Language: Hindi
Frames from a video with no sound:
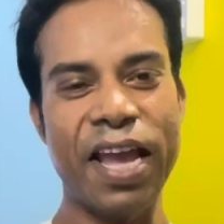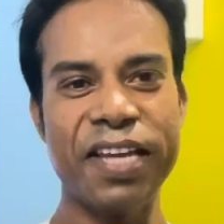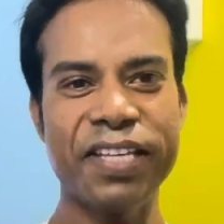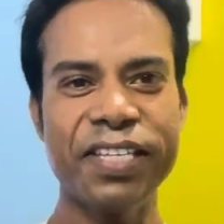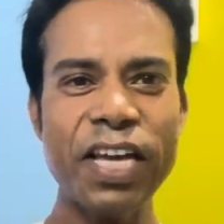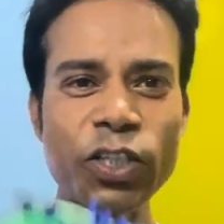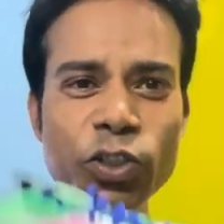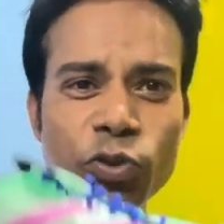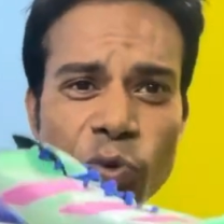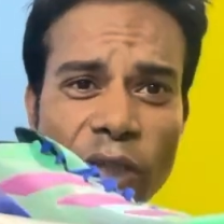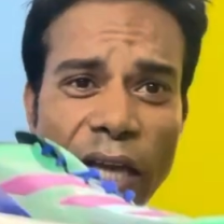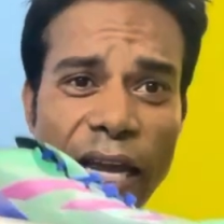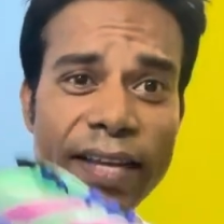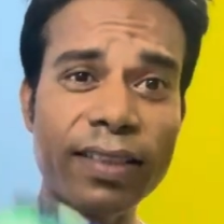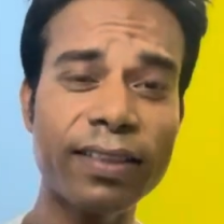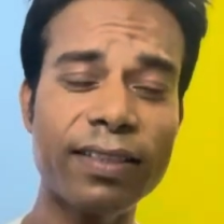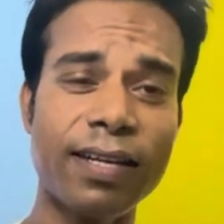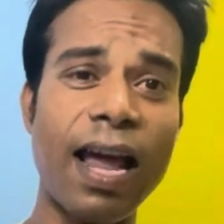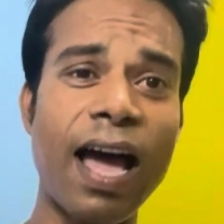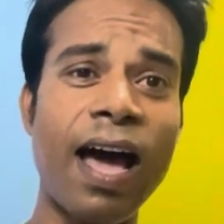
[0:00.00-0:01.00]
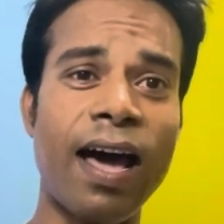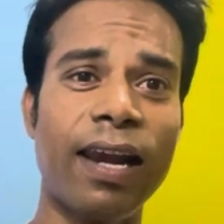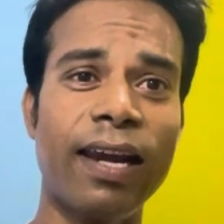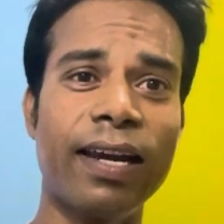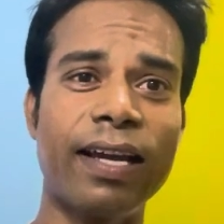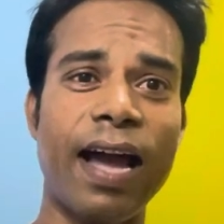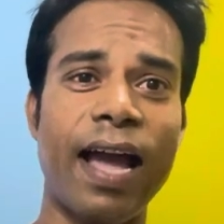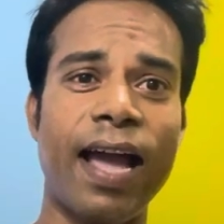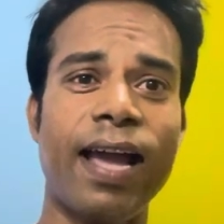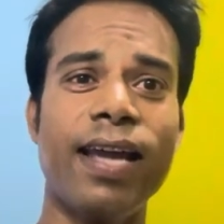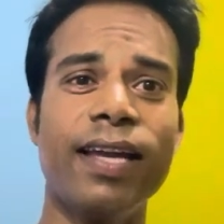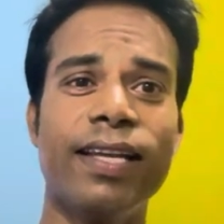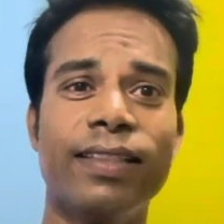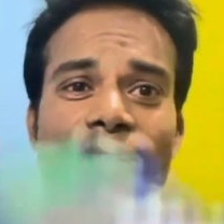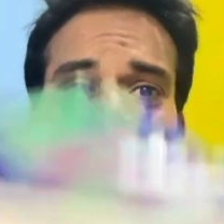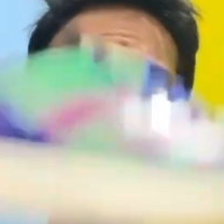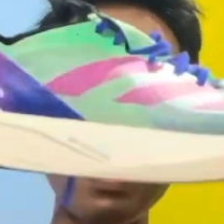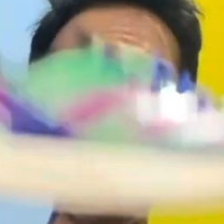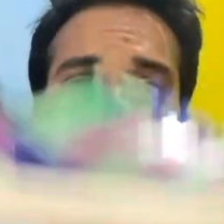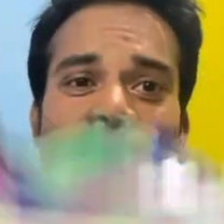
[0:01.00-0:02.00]
ये जूता इतना हल्का है
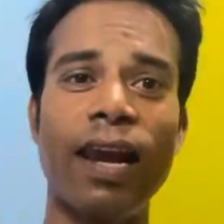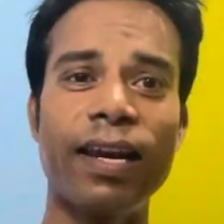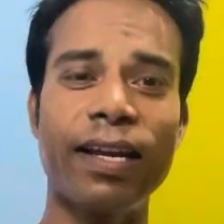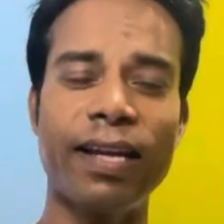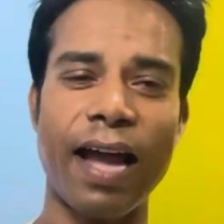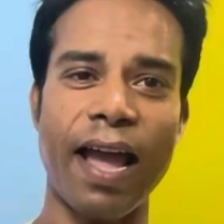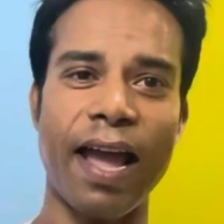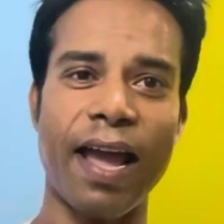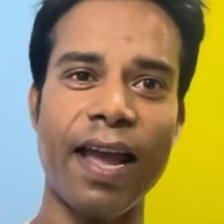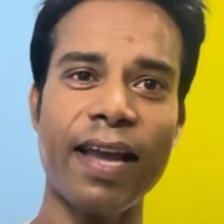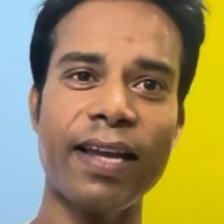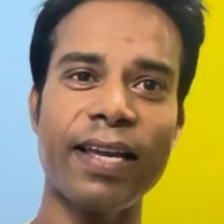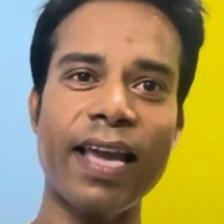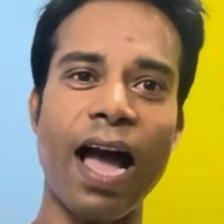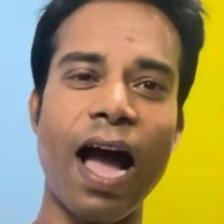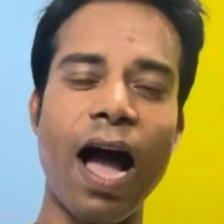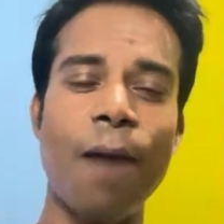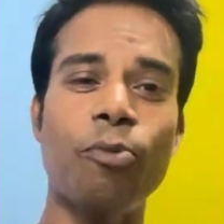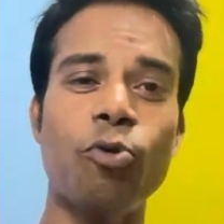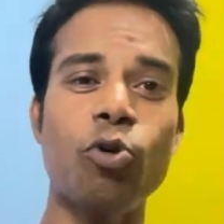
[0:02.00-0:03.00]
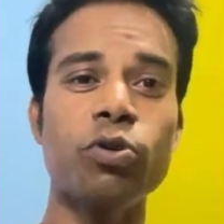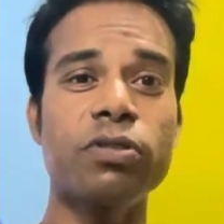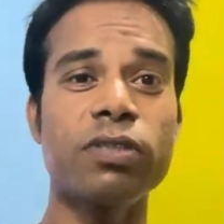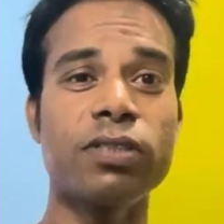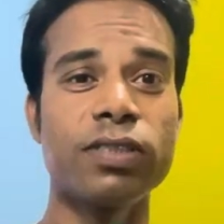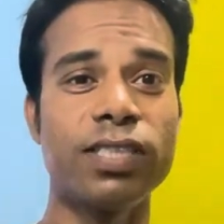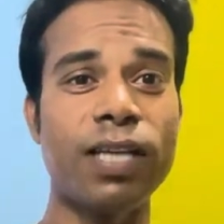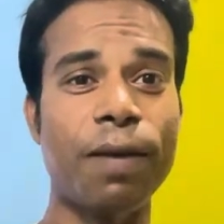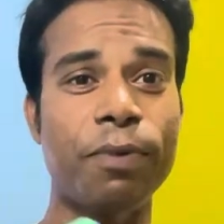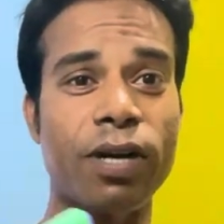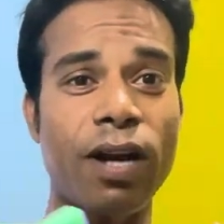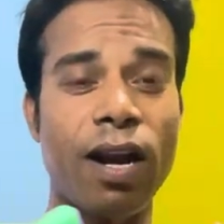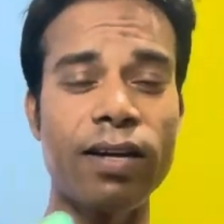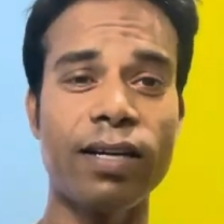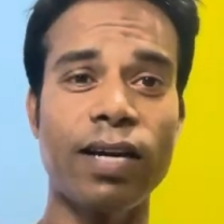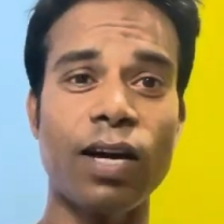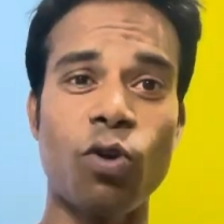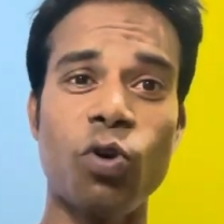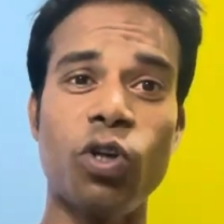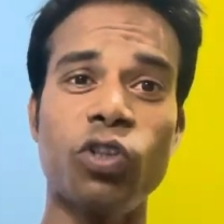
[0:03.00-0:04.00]
इतना हल्का है कि आपको जब रन
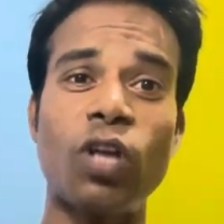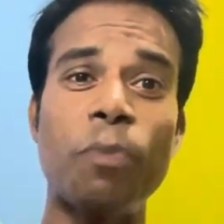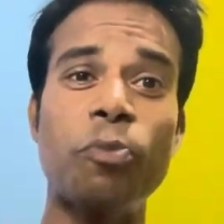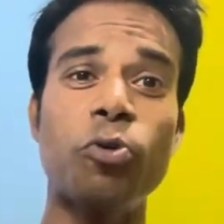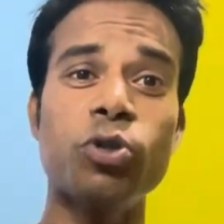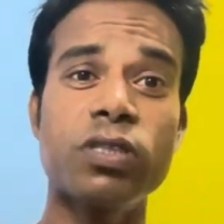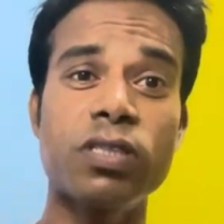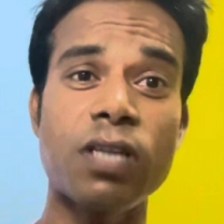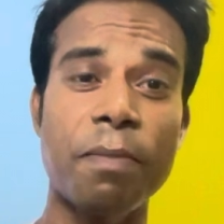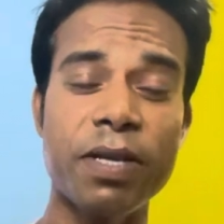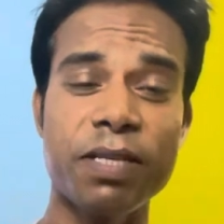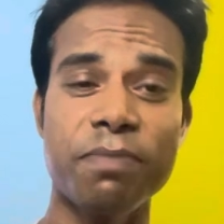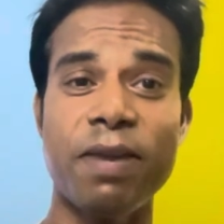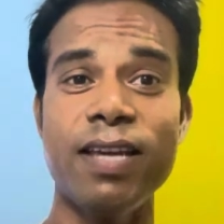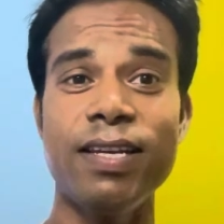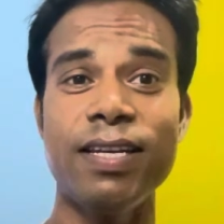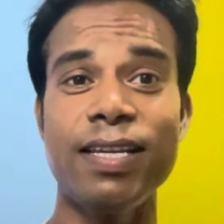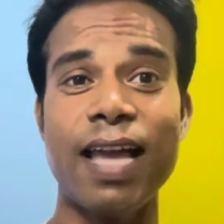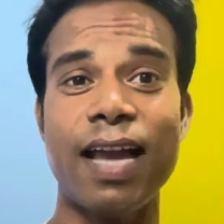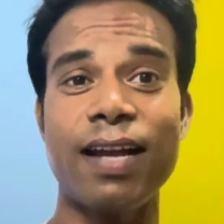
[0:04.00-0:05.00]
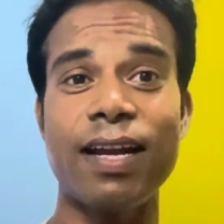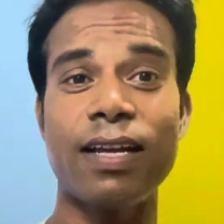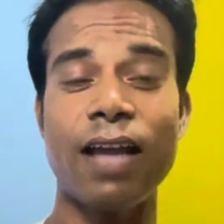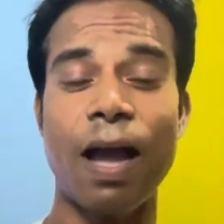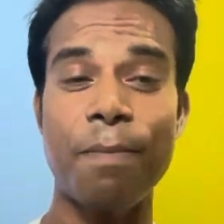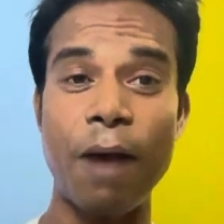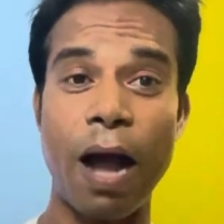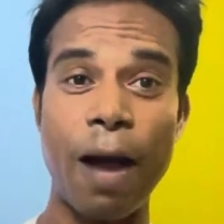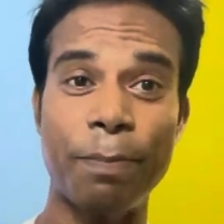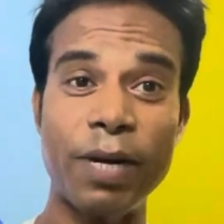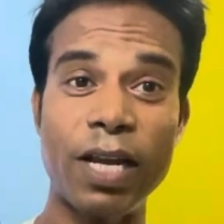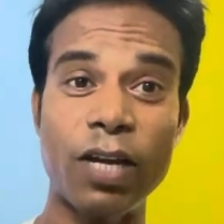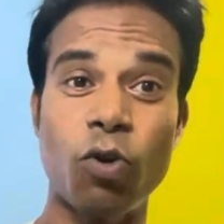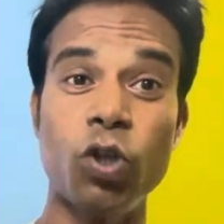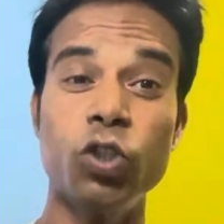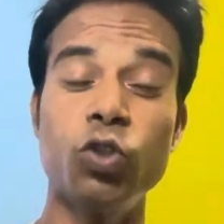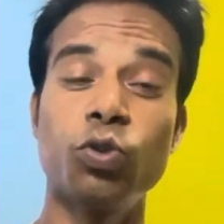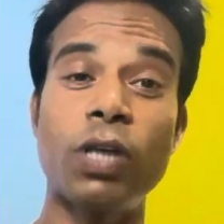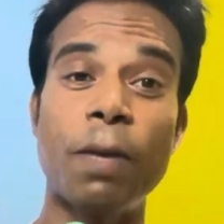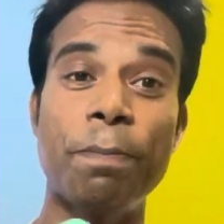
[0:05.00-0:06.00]
करोगे तो आपको समझ में ही नहीं आएगा कि आप, आपने कोई
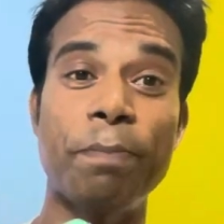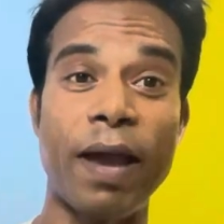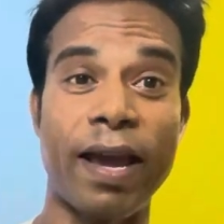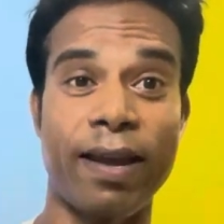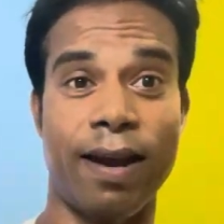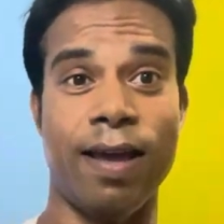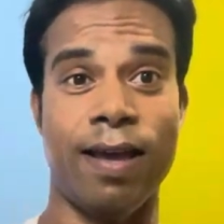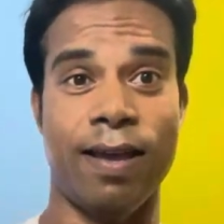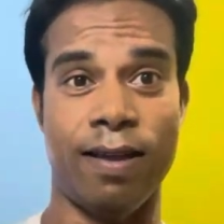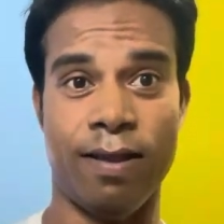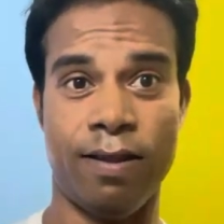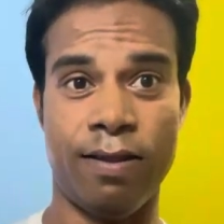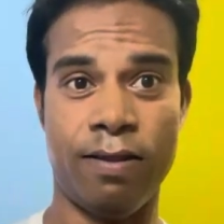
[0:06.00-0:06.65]
जूता पहना है